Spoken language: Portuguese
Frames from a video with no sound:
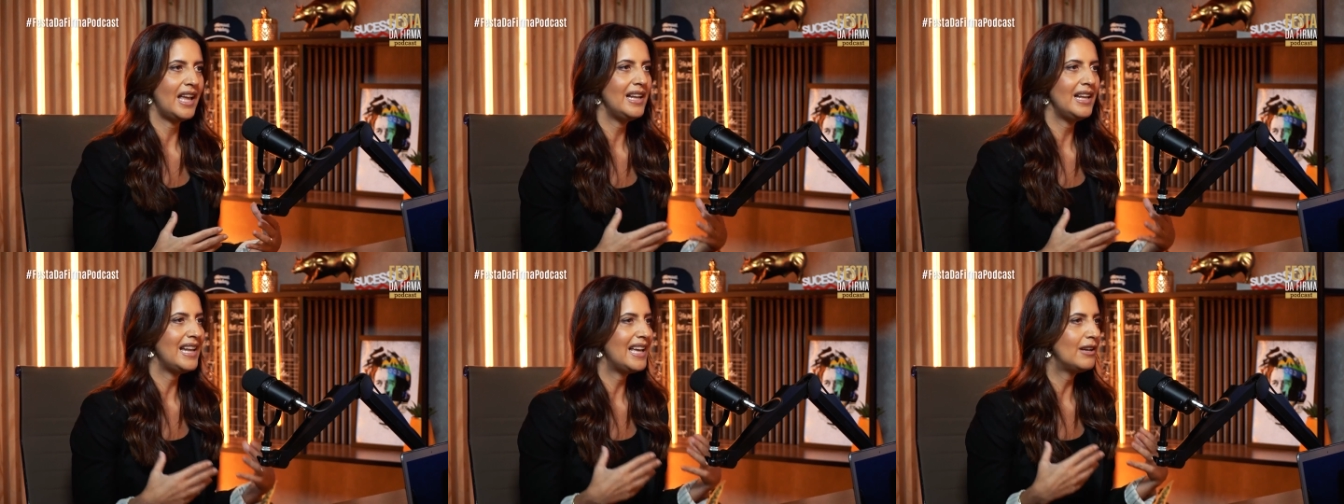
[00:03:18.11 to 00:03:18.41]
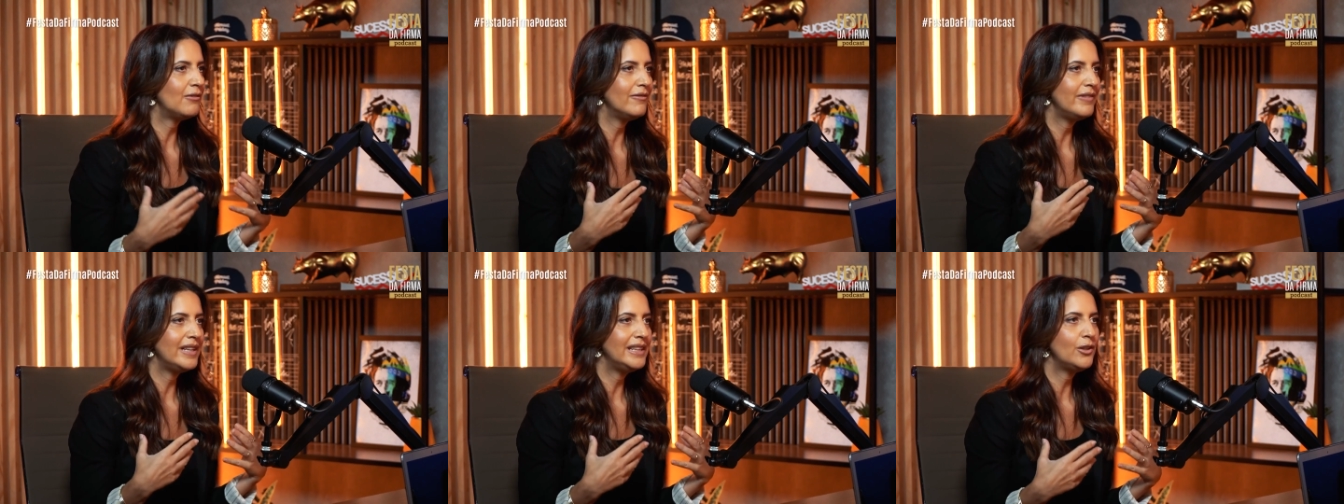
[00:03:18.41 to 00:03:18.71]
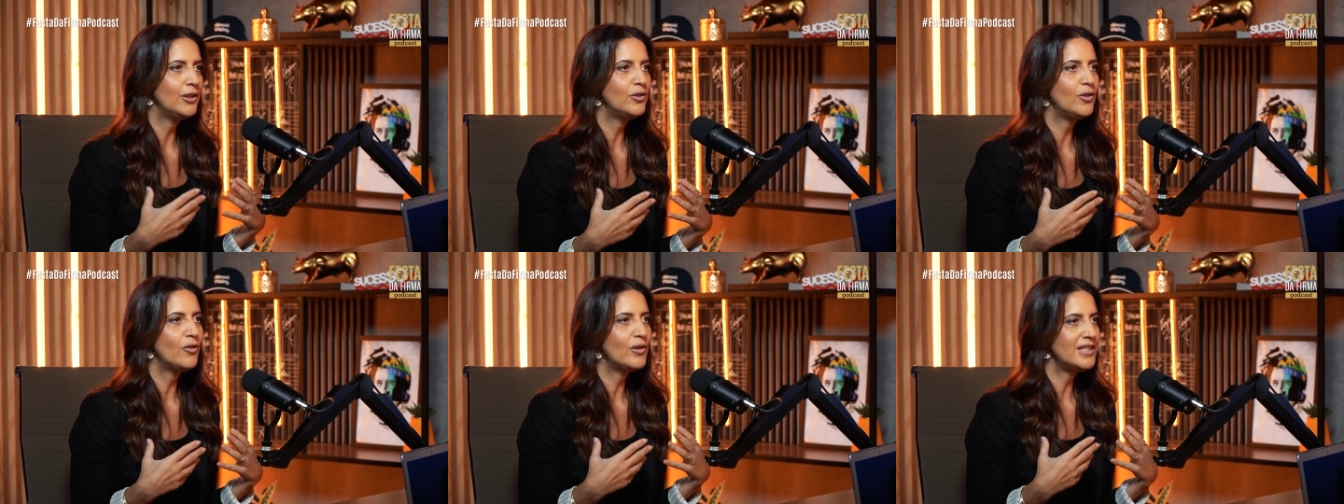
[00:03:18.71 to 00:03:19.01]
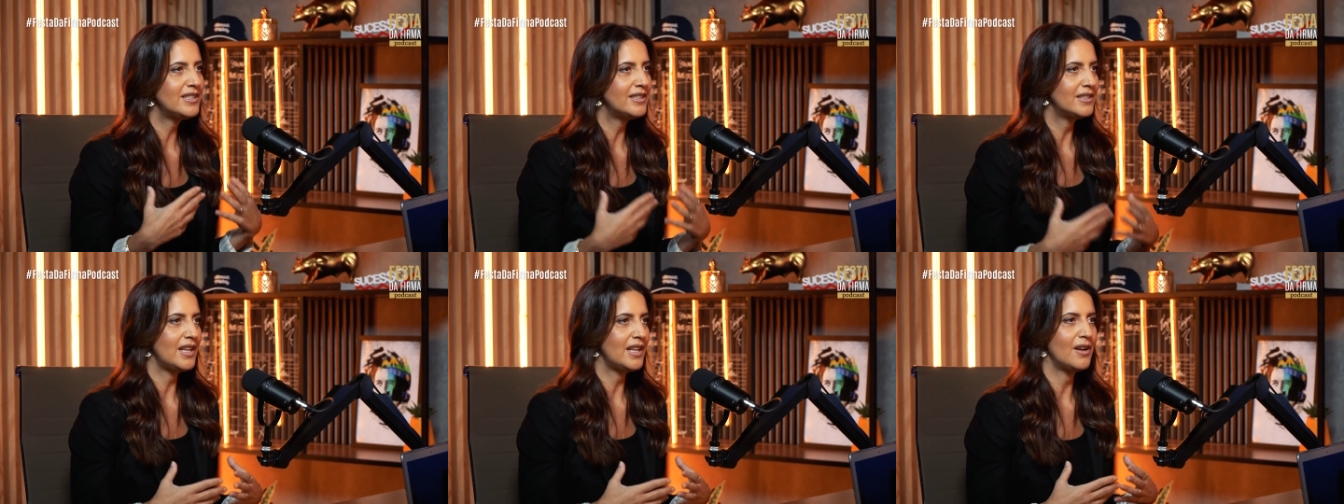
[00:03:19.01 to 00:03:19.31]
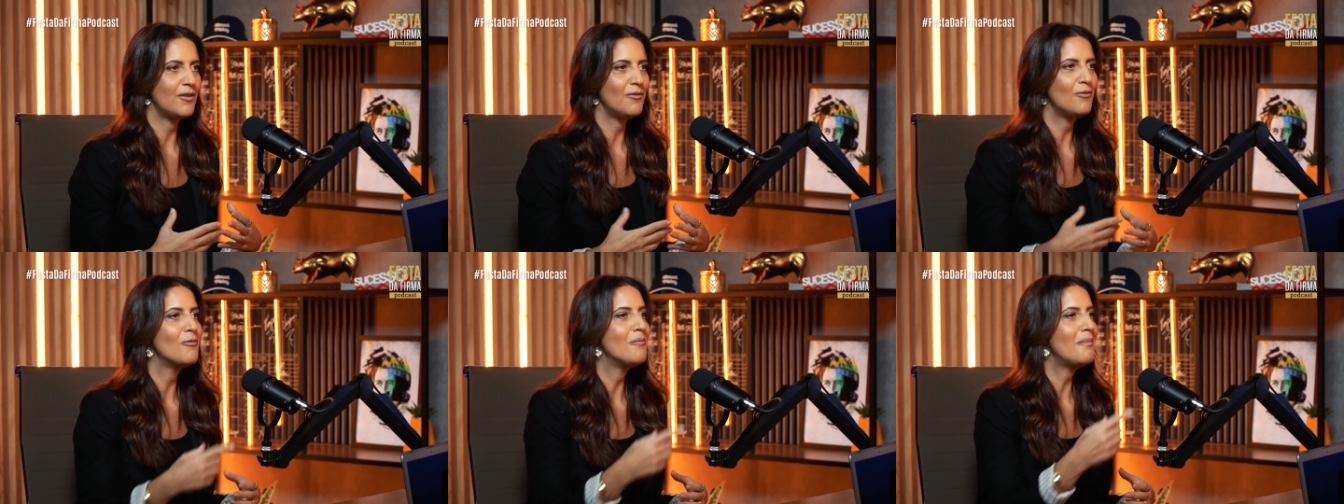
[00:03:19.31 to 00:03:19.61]
Ele era um
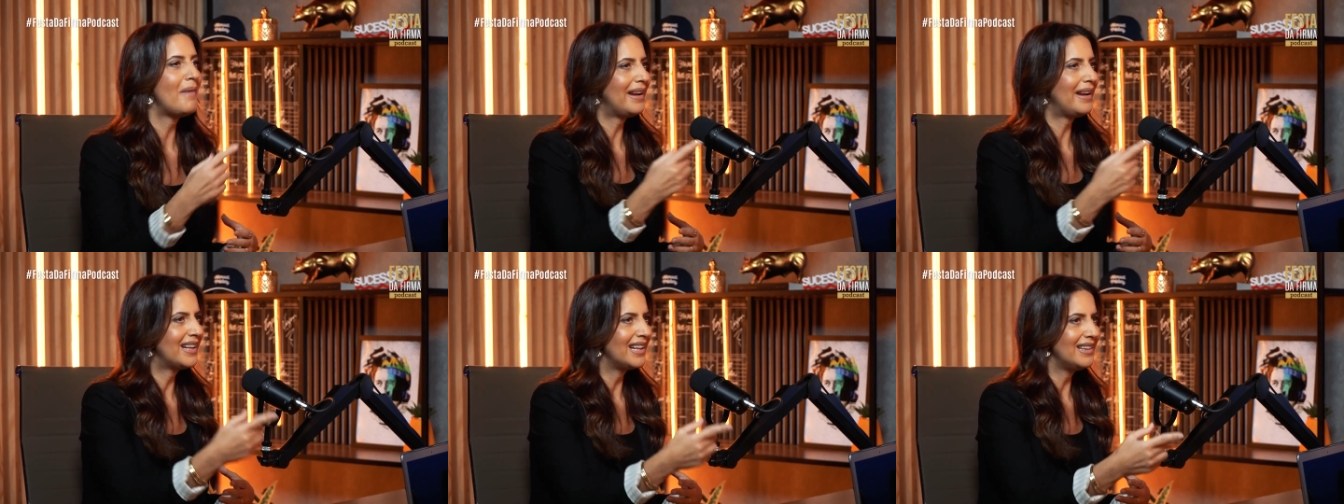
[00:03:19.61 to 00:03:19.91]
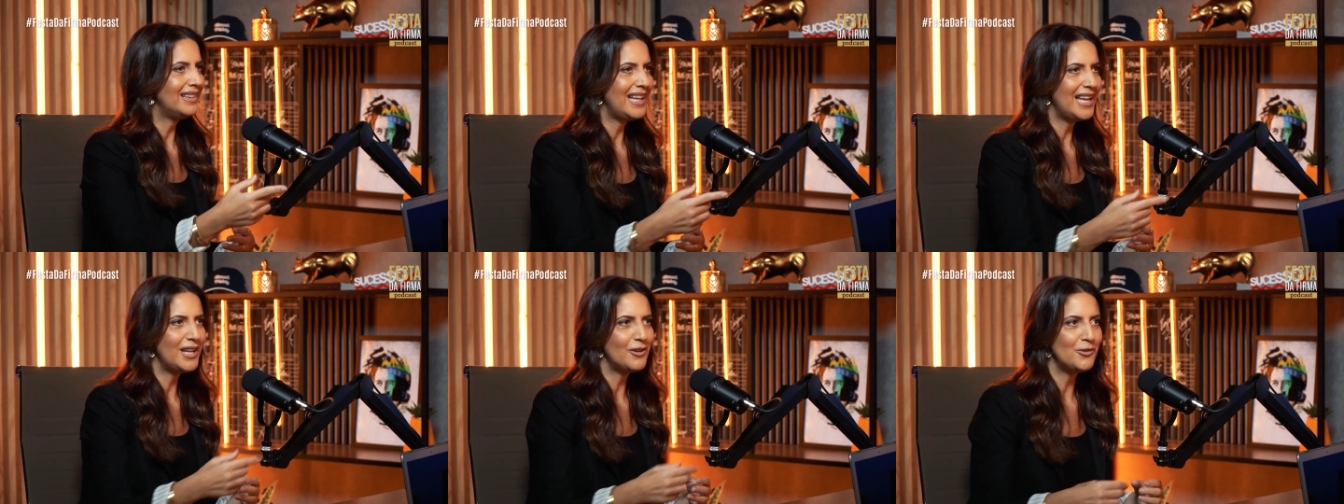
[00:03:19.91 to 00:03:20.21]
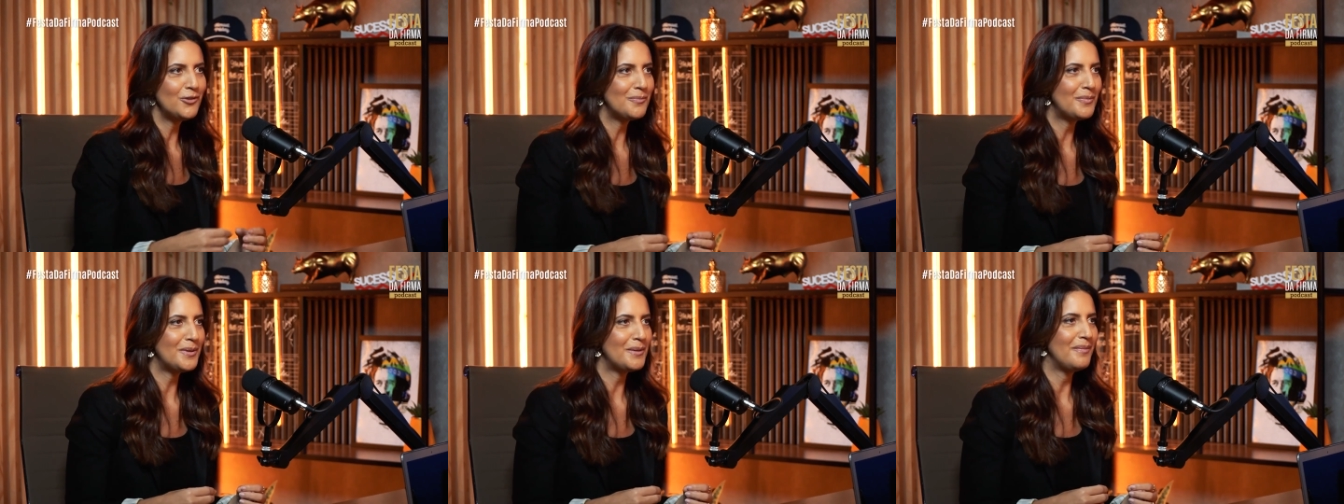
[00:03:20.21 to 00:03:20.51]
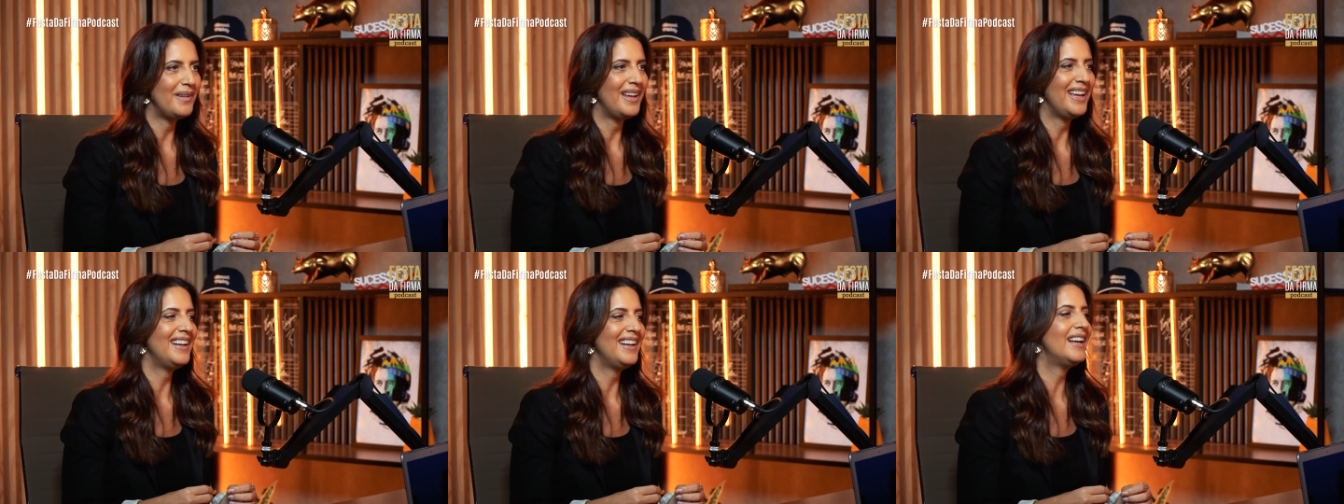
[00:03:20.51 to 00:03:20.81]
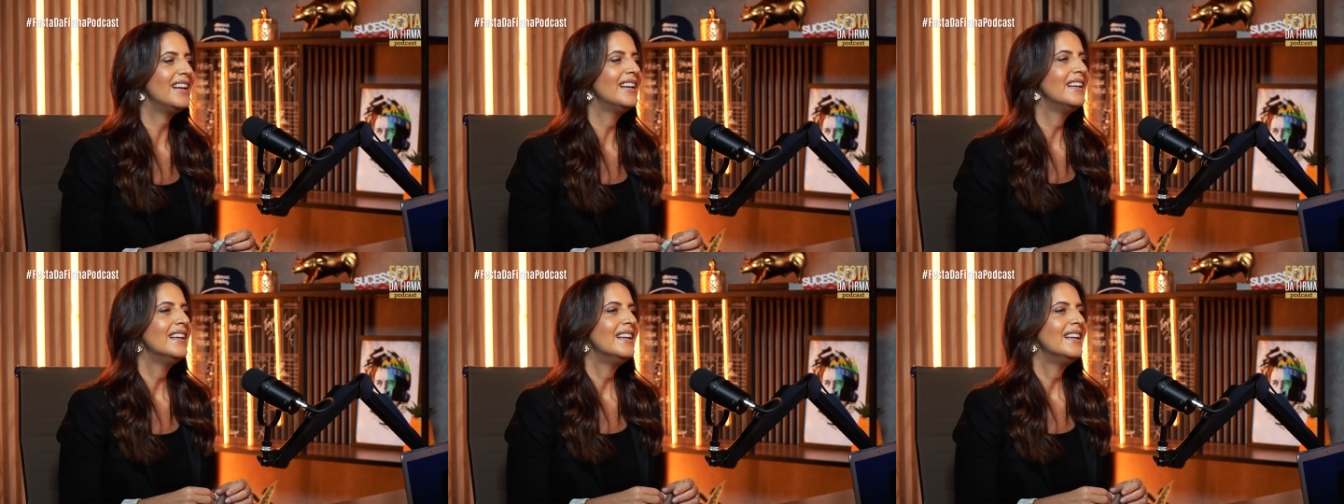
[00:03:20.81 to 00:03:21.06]
vendedorzão, um marqueteiro de primeira.